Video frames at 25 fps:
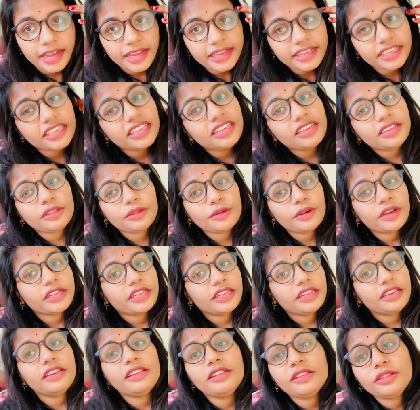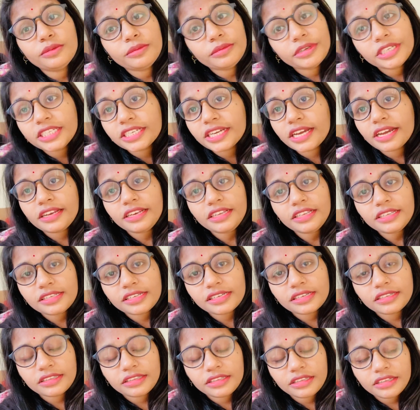अकेले तो अकेले तो मैं जा नहीं
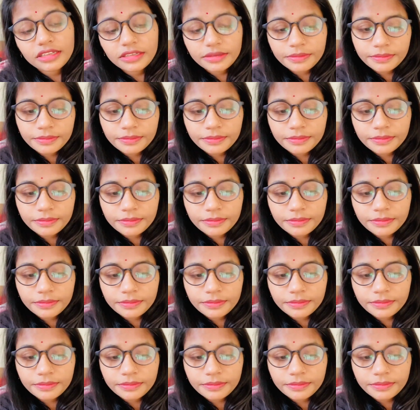सकती